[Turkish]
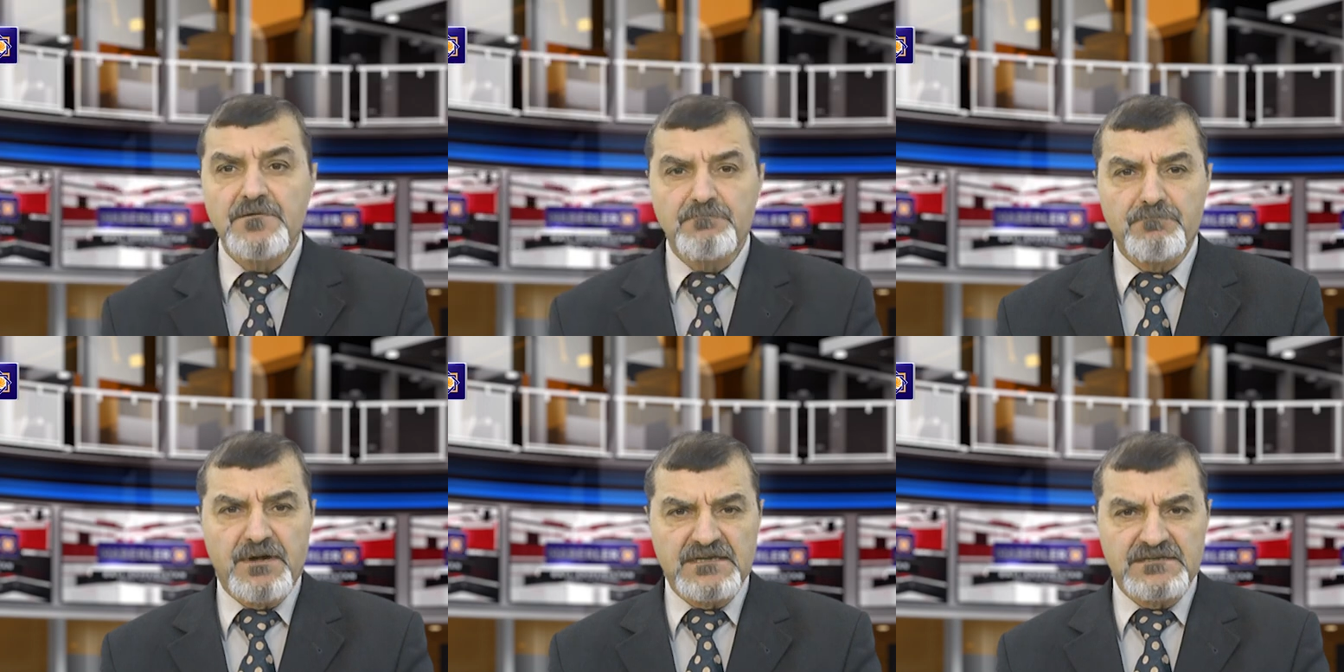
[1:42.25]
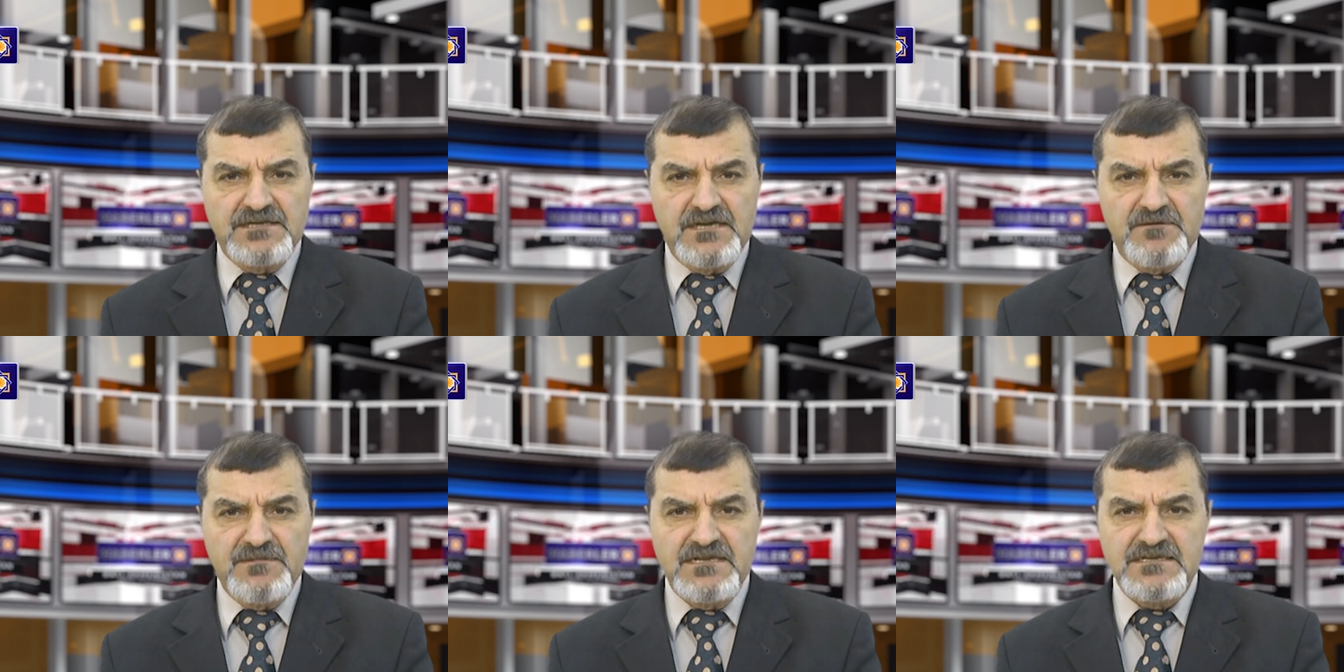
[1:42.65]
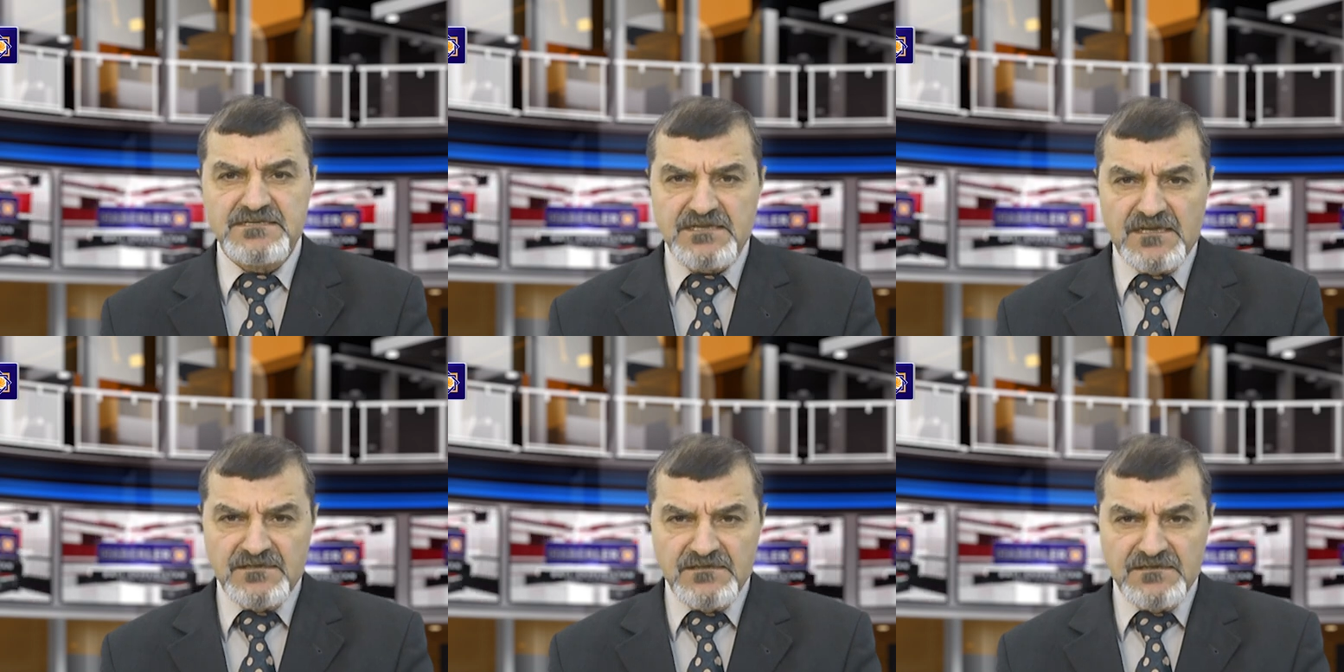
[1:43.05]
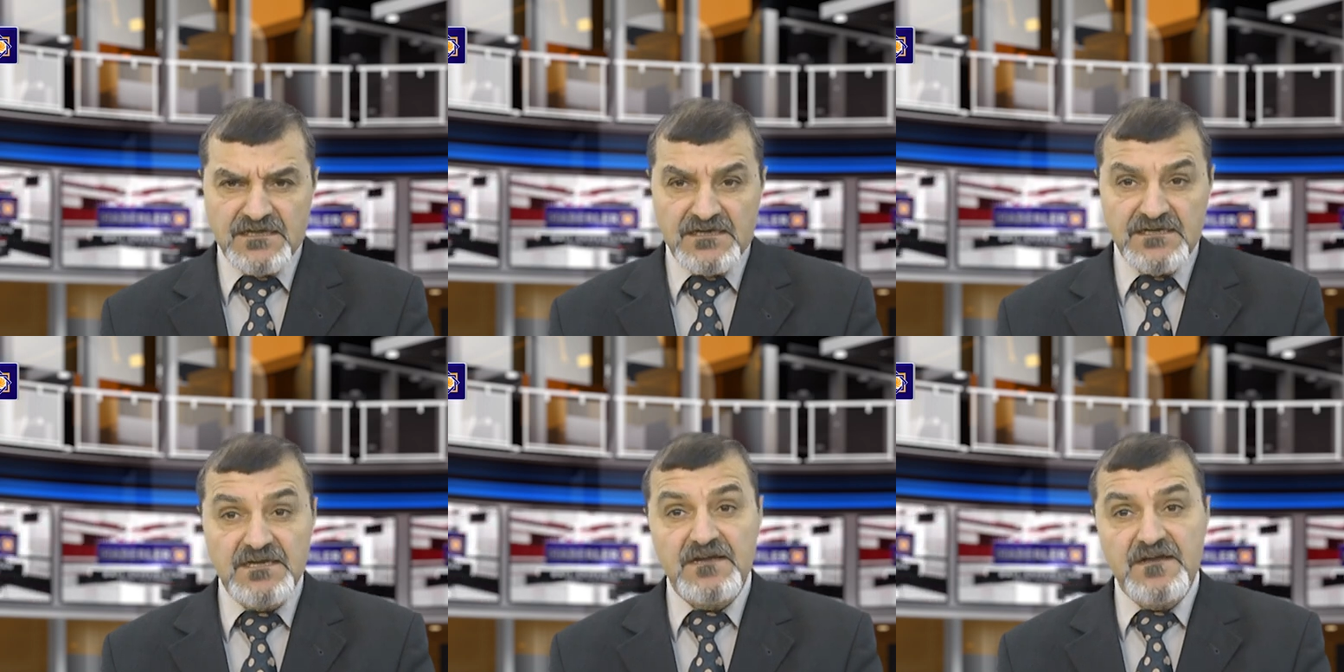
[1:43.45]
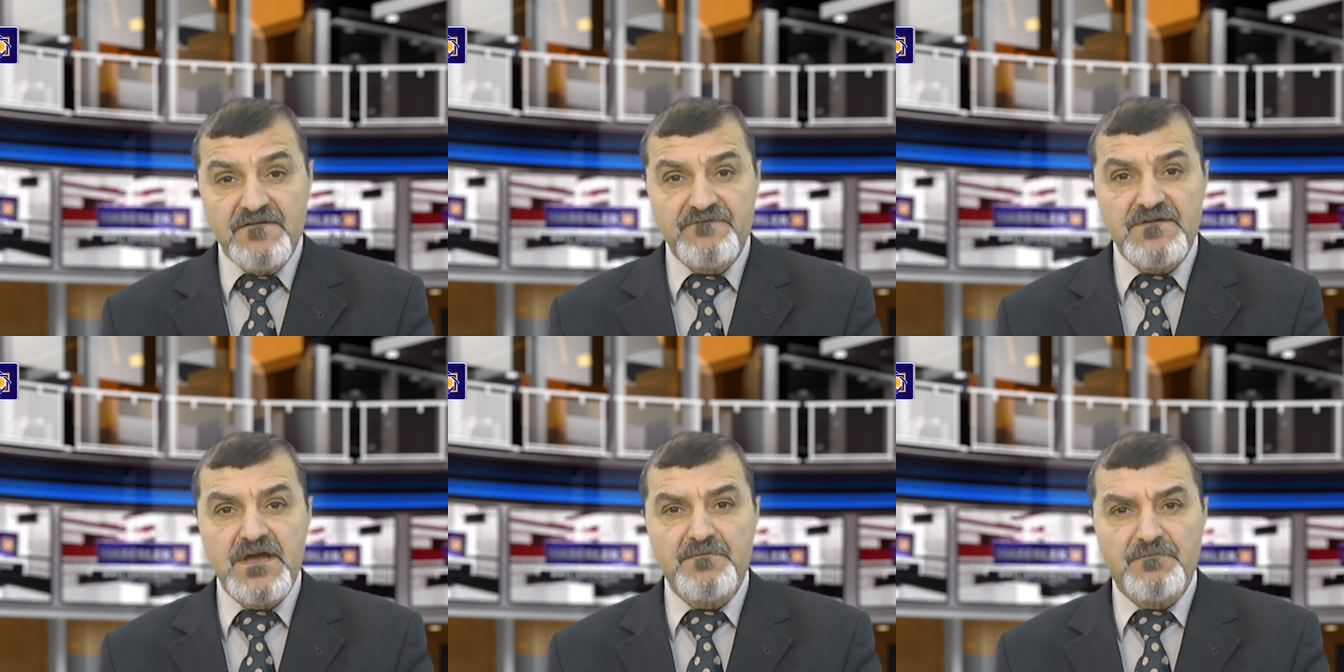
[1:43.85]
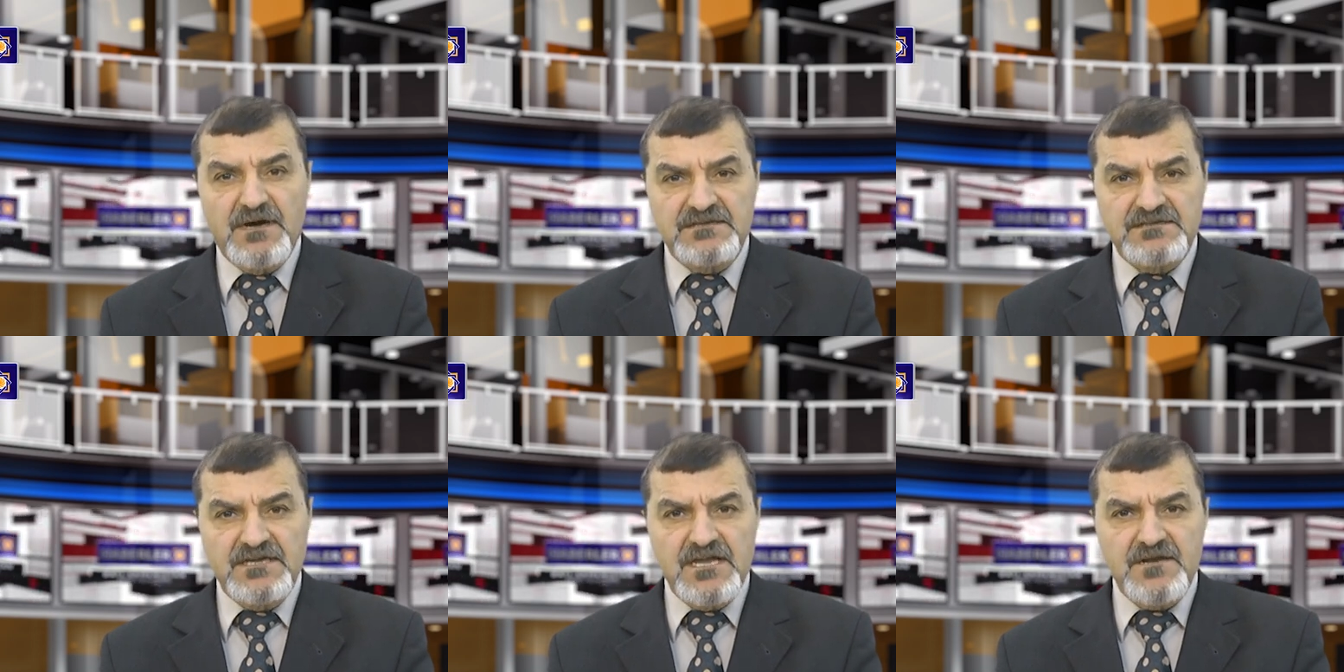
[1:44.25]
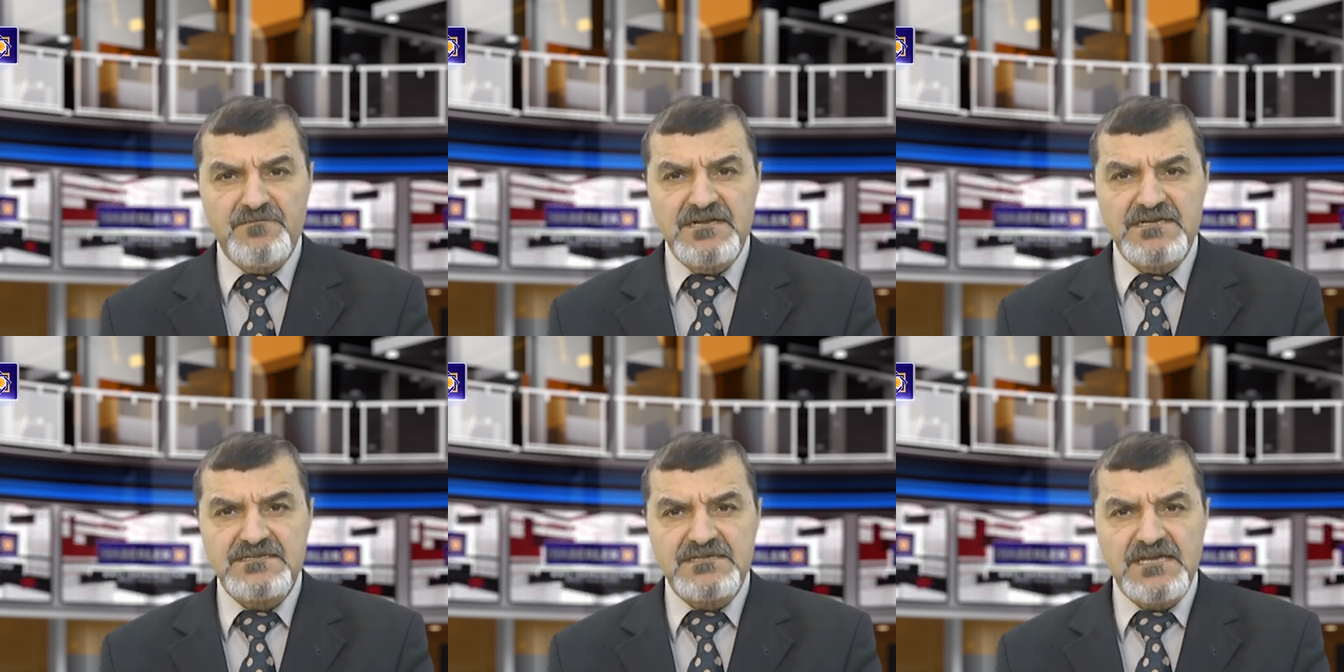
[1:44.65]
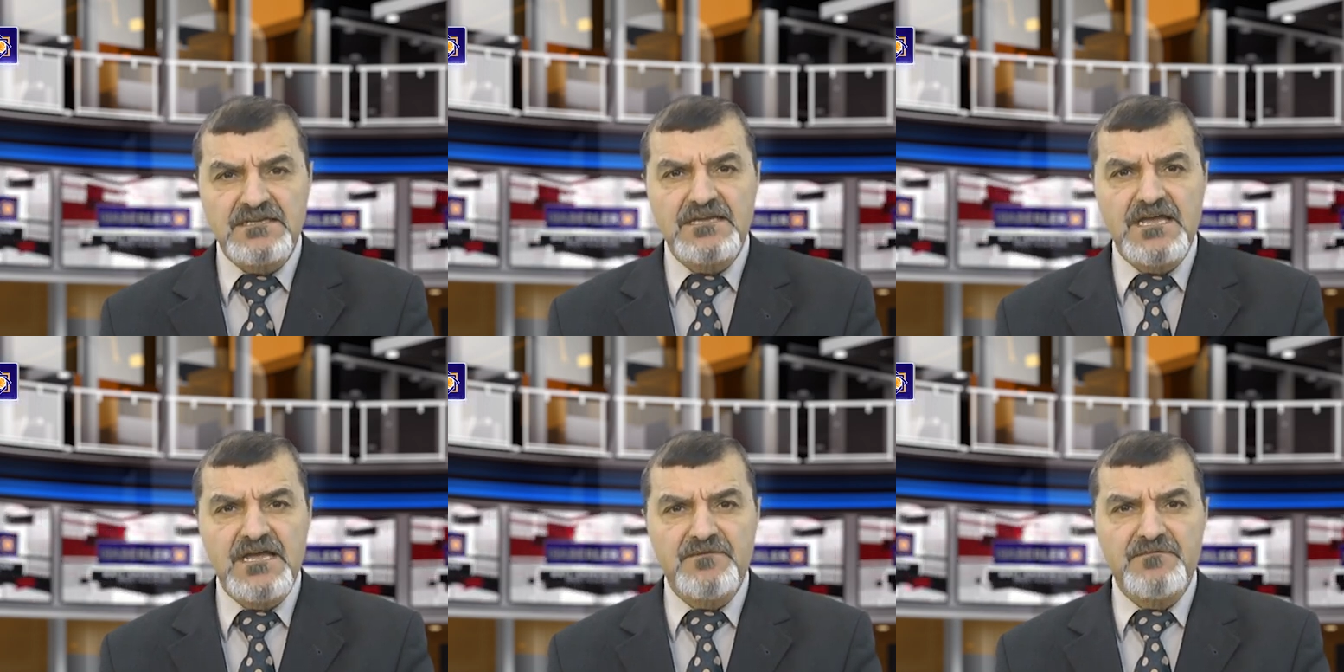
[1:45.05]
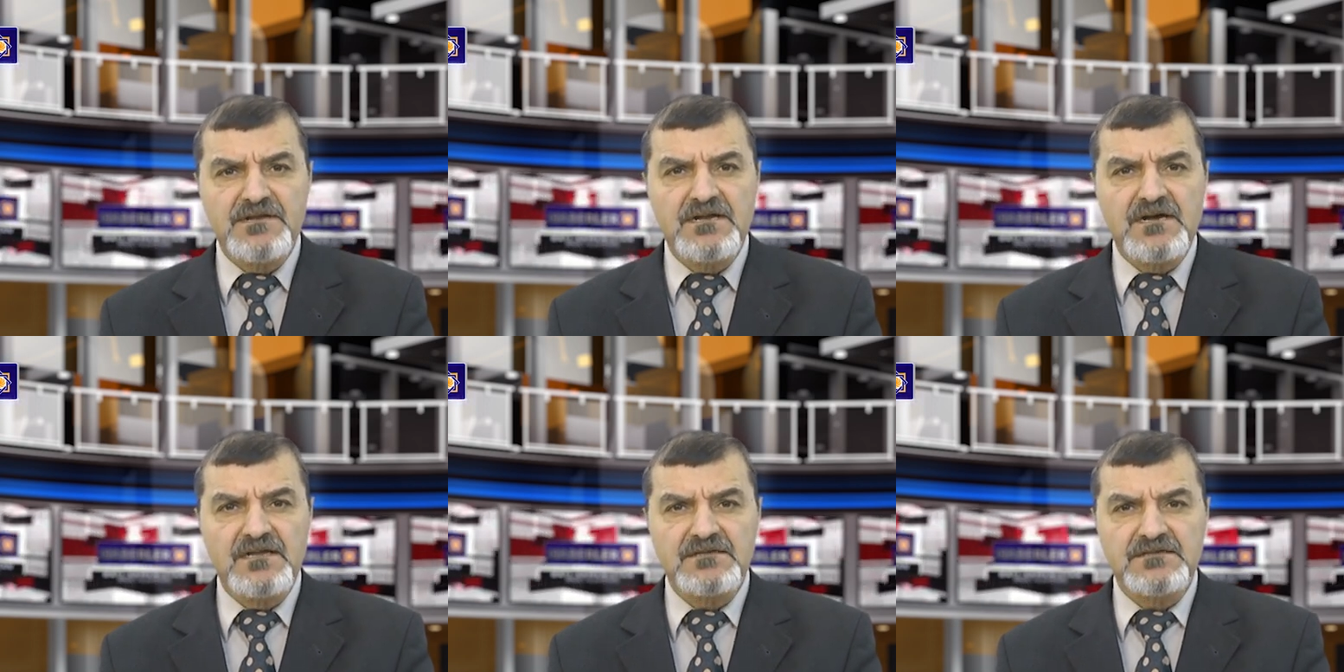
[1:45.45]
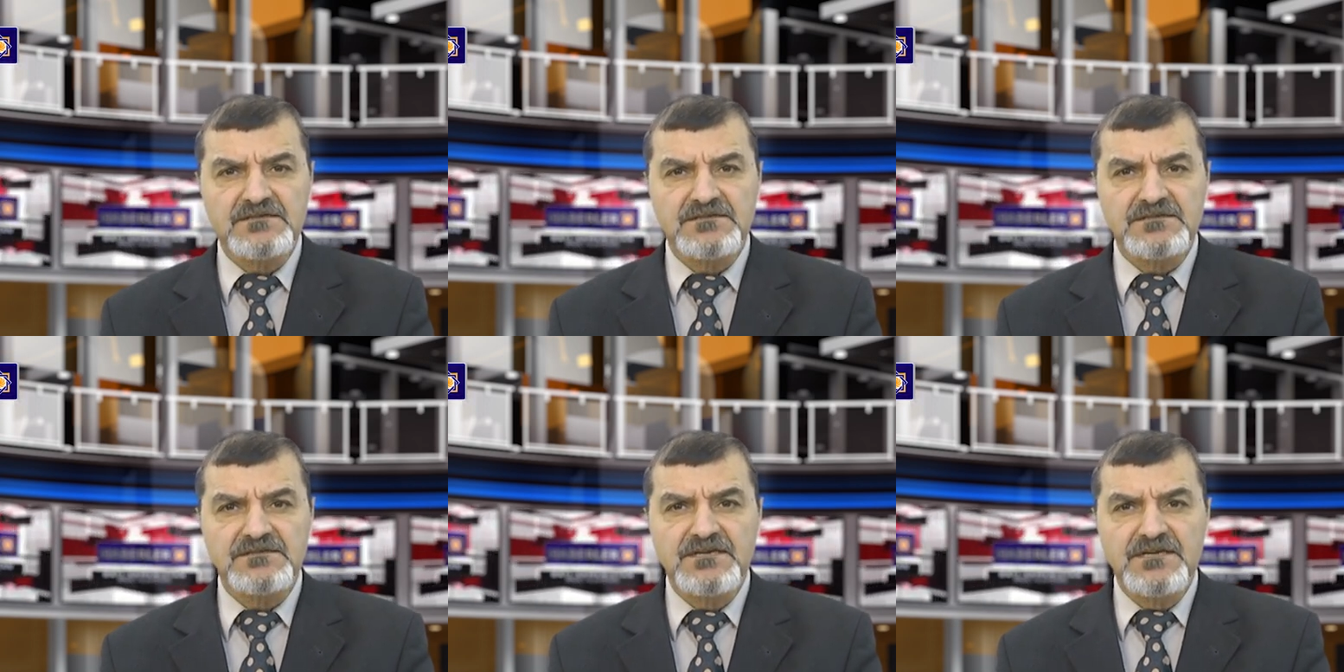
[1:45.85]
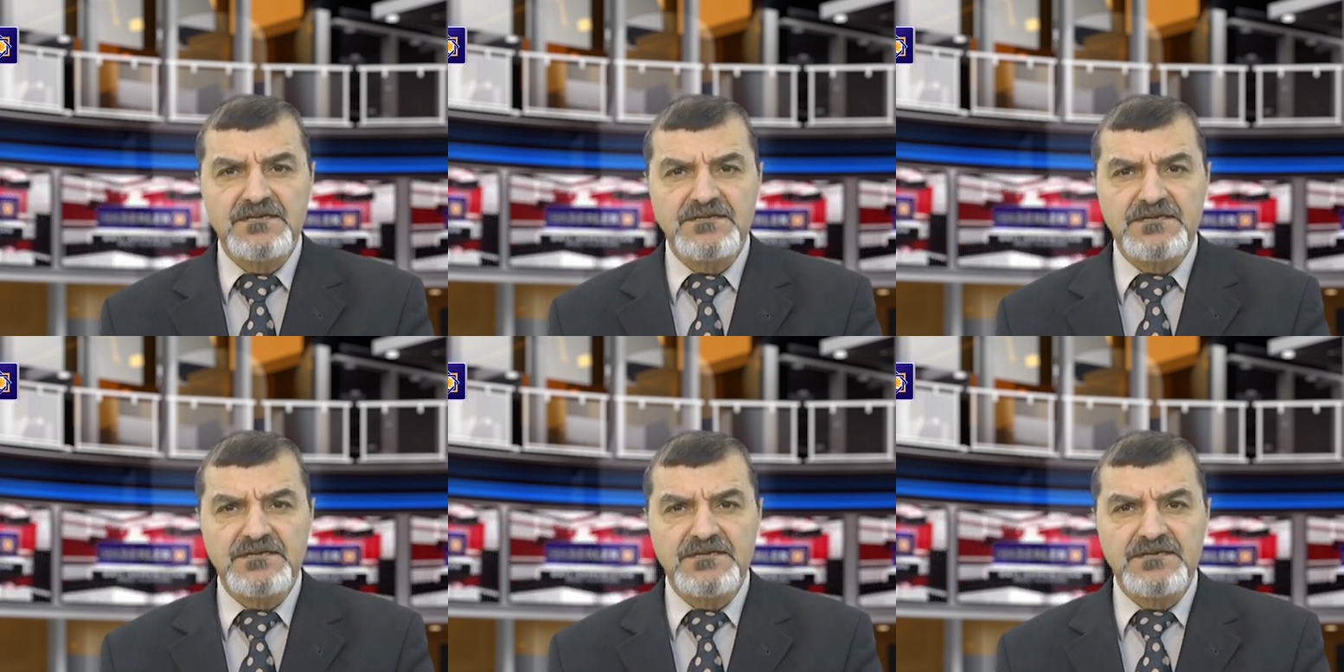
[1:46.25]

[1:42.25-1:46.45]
Batı Ermenistanlıları ve Batı Ermenistan Ermeni halkının